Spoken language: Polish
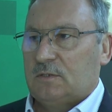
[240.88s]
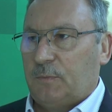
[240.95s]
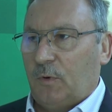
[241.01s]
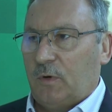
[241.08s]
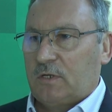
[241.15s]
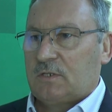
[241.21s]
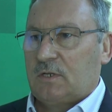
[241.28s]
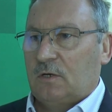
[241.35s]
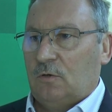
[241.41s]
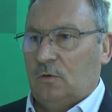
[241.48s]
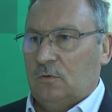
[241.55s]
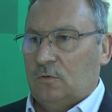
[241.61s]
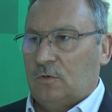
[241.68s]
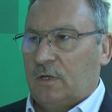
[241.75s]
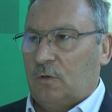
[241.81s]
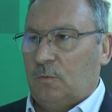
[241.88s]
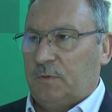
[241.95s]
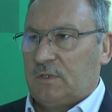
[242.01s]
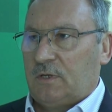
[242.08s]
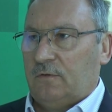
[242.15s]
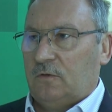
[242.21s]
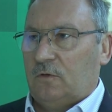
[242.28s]
społeczne, różne grupy
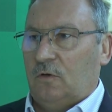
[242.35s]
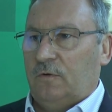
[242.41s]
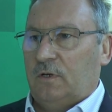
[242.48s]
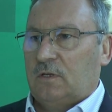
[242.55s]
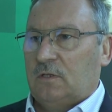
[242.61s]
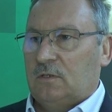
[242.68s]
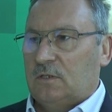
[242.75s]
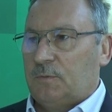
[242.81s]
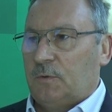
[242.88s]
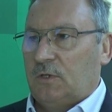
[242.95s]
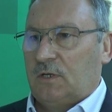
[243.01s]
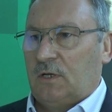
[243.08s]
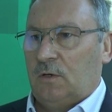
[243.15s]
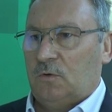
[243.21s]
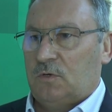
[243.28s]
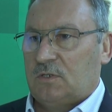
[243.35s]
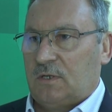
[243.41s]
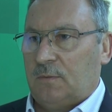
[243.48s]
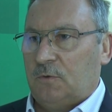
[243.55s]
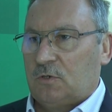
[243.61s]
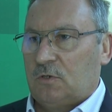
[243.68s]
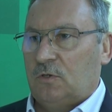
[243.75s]
zawodowe, kiedy spotykają się
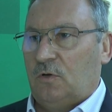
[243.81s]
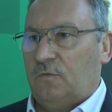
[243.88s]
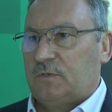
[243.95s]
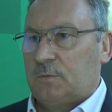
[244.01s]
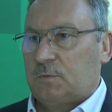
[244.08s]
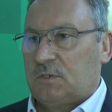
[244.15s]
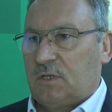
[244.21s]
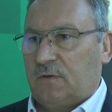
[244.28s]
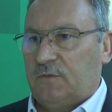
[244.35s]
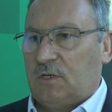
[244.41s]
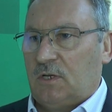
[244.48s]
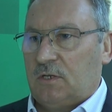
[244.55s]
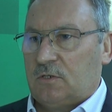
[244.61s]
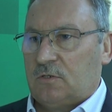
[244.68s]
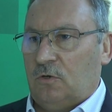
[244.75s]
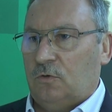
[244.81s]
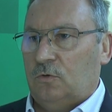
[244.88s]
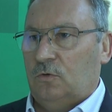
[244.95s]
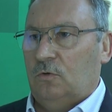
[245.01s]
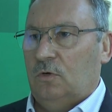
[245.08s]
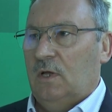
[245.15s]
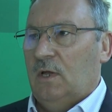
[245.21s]
samorządowcy, przedstawiciele
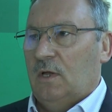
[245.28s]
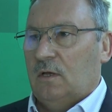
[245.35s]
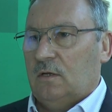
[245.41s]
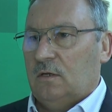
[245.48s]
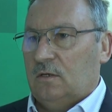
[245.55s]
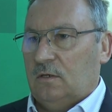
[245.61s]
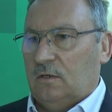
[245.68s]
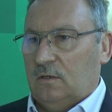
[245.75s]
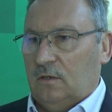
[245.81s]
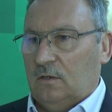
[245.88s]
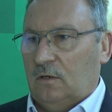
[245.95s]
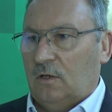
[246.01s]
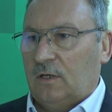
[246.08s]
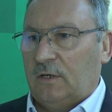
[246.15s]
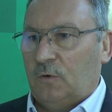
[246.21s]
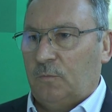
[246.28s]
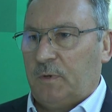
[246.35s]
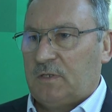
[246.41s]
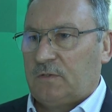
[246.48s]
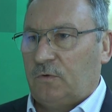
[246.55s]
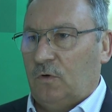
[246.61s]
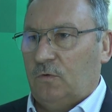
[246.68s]
rządu, e, organów
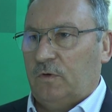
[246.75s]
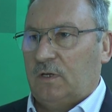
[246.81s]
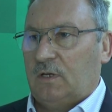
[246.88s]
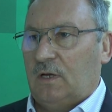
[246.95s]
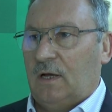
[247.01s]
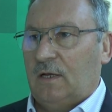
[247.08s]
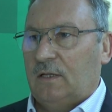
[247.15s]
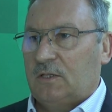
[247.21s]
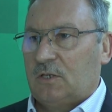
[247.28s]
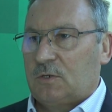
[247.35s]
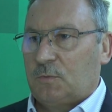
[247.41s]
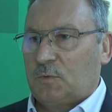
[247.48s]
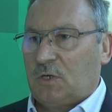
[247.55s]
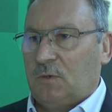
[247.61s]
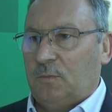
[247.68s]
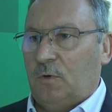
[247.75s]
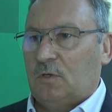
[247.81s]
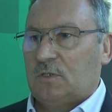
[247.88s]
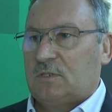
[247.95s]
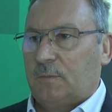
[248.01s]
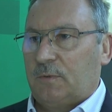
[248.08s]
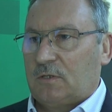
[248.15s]
państwowych, ale też
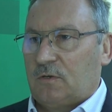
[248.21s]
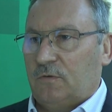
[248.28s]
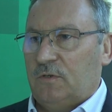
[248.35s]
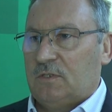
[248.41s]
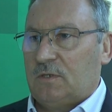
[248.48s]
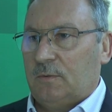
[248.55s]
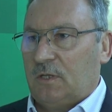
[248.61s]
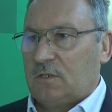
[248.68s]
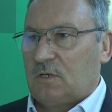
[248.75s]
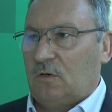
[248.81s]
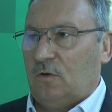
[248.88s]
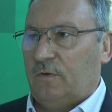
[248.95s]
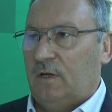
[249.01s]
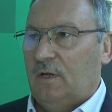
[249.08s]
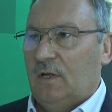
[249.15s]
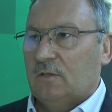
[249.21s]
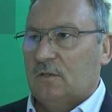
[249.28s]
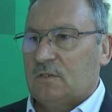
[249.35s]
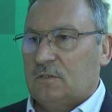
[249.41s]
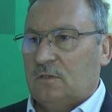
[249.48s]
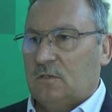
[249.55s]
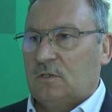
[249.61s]
przedsiębiorcy, pracownicy, menażerowie. To
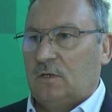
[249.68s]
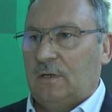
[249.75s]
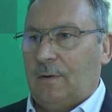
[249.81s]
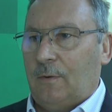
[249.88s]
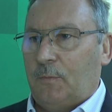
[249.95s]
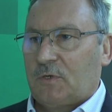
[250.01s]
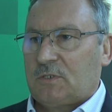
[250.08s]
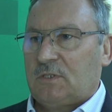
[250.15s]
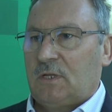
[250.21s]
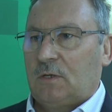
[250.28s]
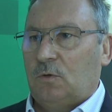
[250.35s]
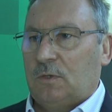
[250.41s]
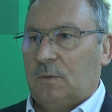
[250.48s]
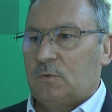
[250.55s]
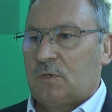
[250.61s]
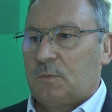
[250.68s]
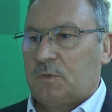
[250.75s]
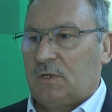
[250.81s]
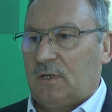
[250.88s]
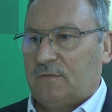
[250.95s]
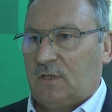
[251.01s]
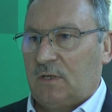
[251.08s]
jest doskonały początek ku temu, żeby
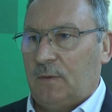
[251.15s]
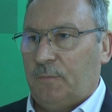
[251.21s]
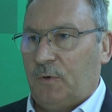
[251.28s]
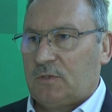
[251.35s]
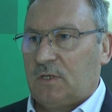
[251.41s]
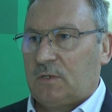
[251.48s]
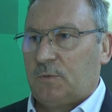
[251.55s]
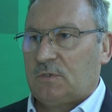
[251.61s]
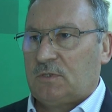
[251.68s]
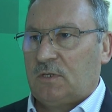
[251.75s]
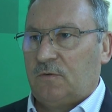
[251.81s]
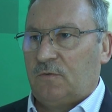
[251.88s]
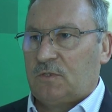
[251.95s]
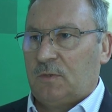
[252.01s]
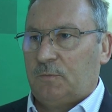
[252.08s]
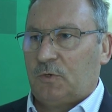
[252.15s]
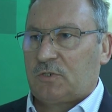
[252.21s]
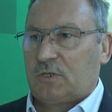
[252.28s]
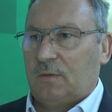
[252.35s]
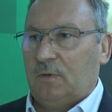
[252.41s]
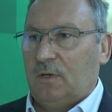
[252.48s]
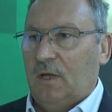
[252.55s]
się nawzajem poznać, poznać własne
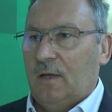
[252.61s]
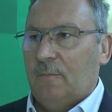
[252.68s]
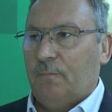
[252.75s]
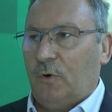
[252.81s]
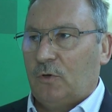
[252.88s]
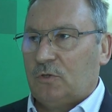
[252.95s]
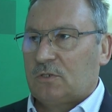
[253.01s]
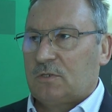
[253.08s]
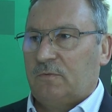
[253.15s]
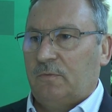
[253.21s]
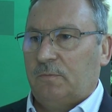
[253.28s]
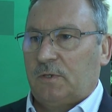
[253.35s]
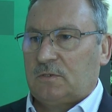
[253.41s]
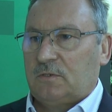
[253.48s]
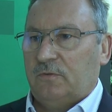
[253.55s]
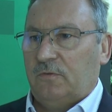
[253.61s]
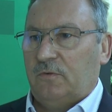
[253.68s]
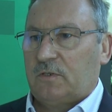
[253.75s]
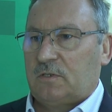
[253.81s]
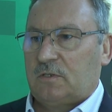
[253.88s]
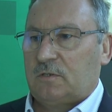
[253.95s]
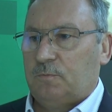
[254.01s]
potrzeby, po to, żeby
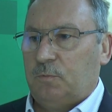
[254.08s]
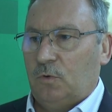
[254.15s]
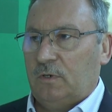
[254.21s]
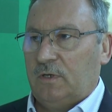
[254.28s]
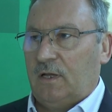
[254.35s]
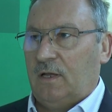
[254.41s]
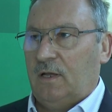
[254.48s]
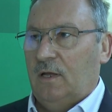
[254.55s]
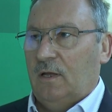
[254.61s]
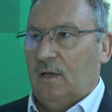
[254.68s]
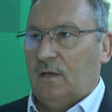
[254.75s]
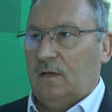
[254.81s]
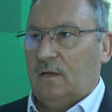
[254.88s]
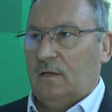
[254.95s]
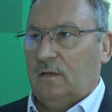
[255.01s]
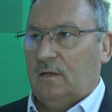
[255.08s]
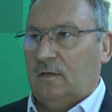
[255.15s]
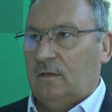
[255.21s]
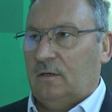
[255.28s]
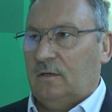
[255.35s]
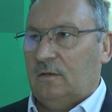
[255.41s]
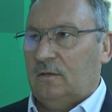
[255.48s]
opracowywać wspólne
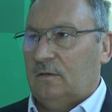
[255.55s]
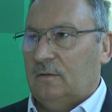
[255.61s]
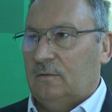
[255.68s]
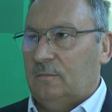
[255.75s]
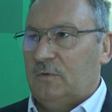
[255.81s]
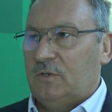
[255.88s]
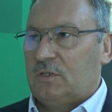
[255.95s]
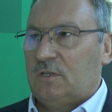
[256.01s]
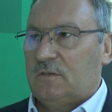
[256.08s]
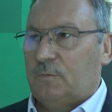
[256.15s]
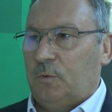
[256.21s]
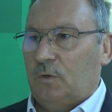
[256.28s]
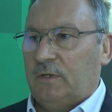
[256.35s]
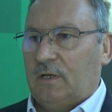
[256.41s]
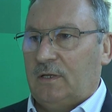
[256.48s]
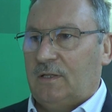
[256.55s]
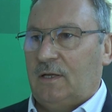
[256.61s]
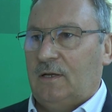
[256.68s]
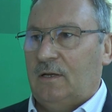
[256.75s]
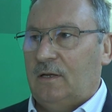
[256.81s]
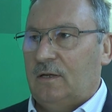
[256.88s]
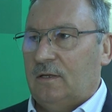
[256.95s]
e, myśli, wspólne
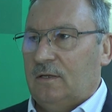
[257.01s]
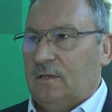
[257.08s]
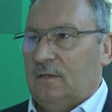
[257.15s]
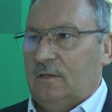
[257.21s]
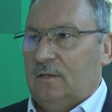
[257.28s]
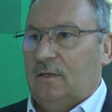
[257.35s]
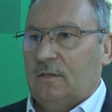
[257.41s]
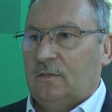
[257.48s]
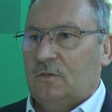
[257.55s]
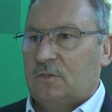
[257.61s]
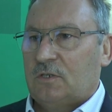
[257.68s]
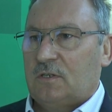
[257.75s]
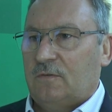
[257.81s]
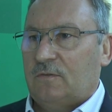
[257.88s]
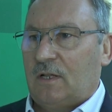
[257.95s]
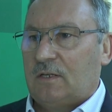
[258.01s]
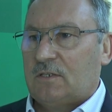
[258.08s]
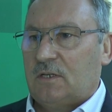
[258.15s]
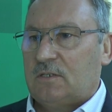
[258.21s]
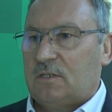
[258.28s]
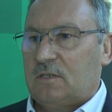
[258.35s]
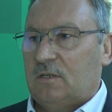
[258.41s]
idee i jednocześnie
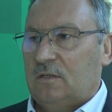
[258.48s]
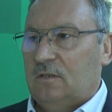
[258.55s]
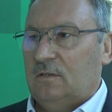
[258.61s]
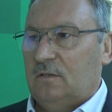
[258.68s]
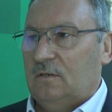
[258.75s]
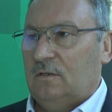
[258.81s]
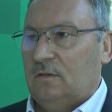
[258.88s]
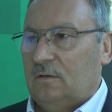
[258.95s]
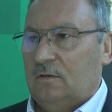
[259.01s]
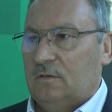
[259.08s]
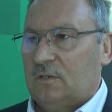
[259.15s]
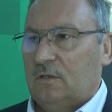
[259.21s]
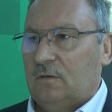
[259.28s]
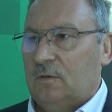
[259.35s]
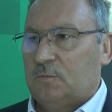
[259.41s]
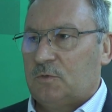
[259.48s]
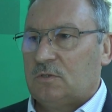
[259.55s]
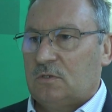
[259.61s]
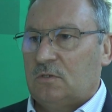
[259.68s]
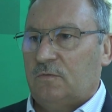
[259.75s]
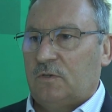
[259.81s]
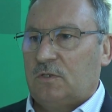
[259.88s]
wdrażać i
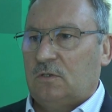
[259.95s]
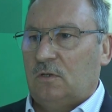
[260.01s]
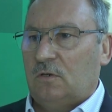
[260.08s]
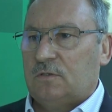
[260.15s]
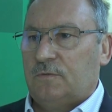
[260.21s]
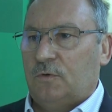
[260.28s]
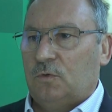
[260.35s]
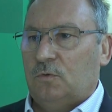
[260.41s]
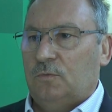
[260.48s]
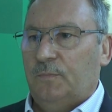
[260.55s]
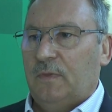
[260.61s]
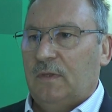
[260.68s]
przystosować się do rozwoju.